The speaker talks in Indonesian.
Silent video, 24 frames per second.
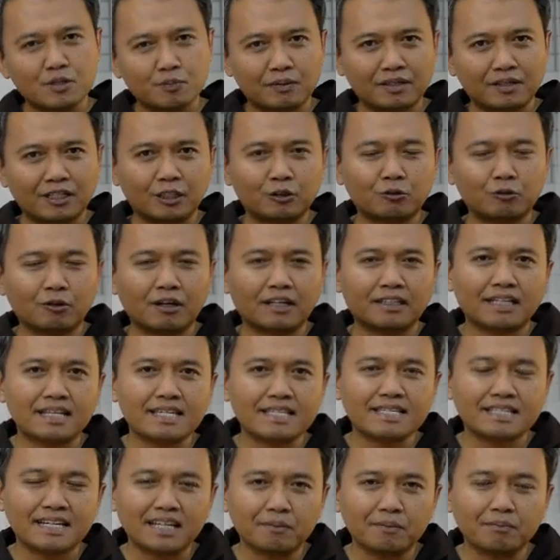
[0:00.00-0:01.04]

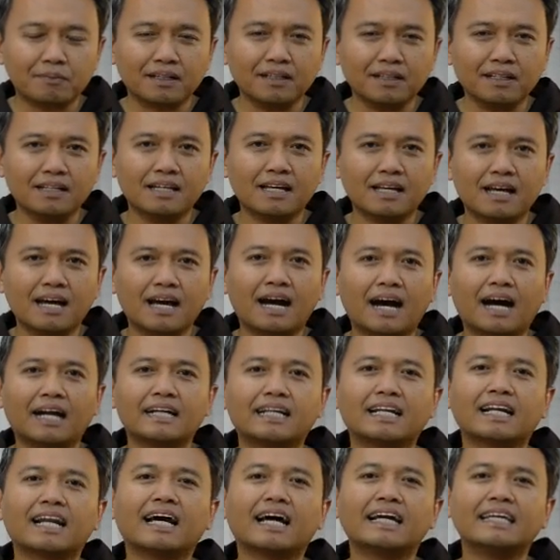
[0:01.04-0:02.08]
spiritualitas Karmel
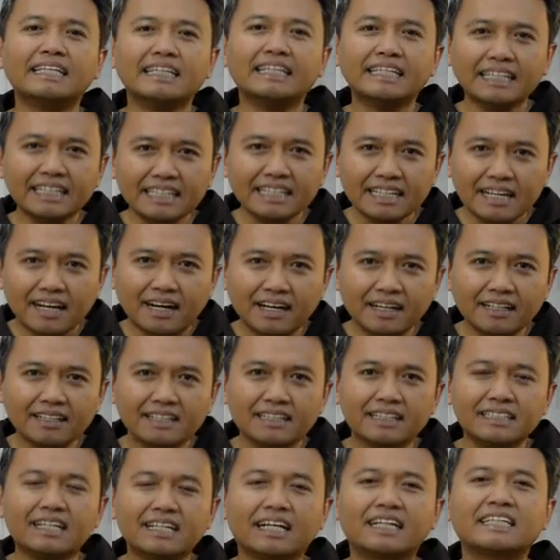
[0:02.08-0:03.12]
adalah ia
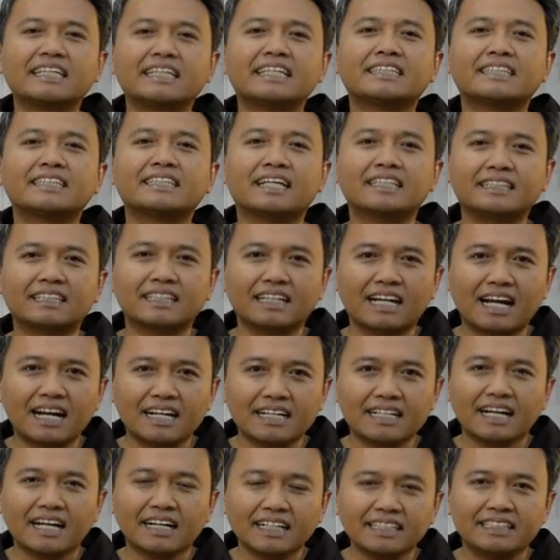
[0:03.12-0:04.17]
yang kita
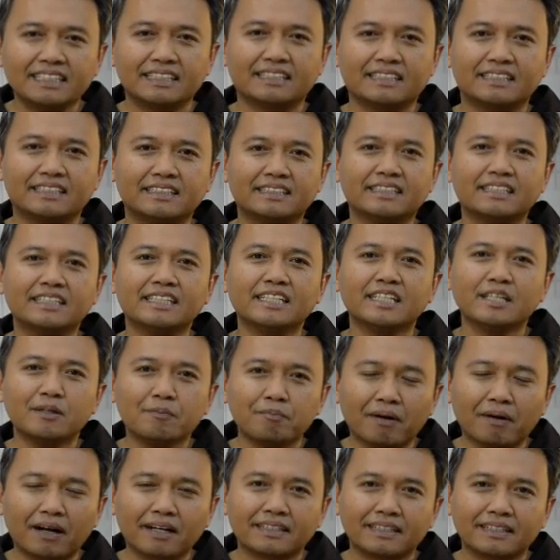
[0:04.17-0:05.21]
teladani
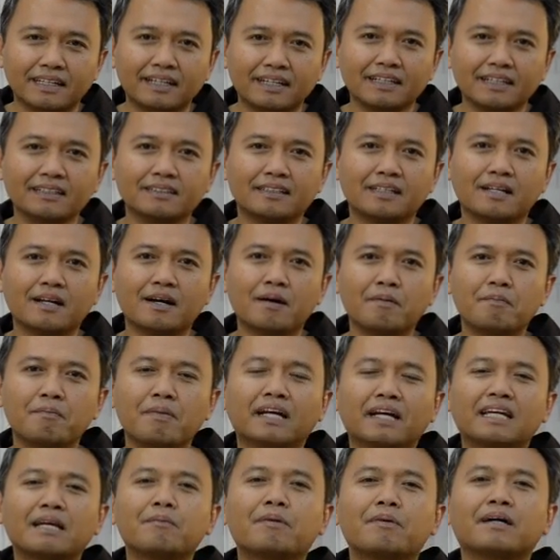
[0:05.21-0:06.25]
imannya
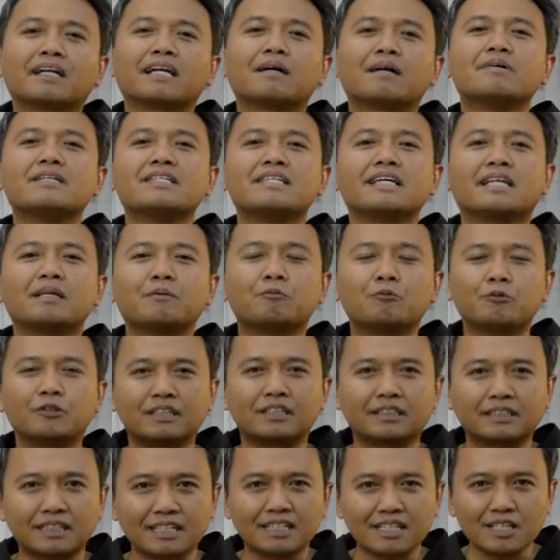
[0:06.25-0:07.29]
bagaimana menjadi
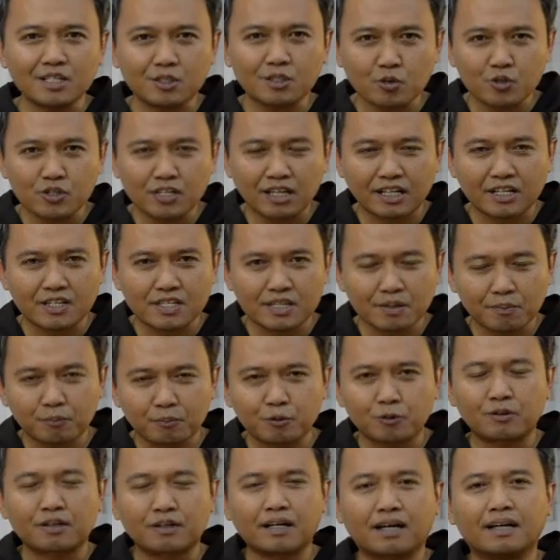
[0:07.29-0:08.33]
murid Kristus yang
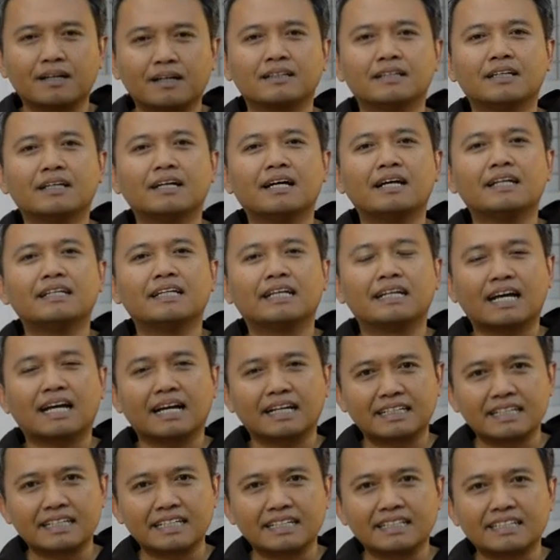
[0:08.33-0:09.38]
sempurna dan
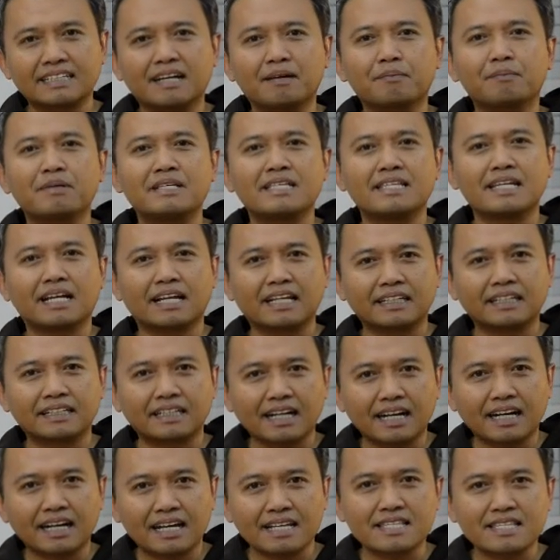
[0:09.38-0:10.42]
akhirnya menjalin
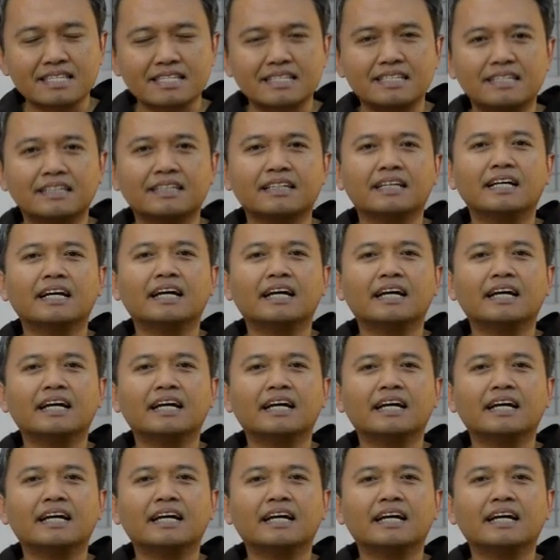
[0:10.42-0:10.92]
relasi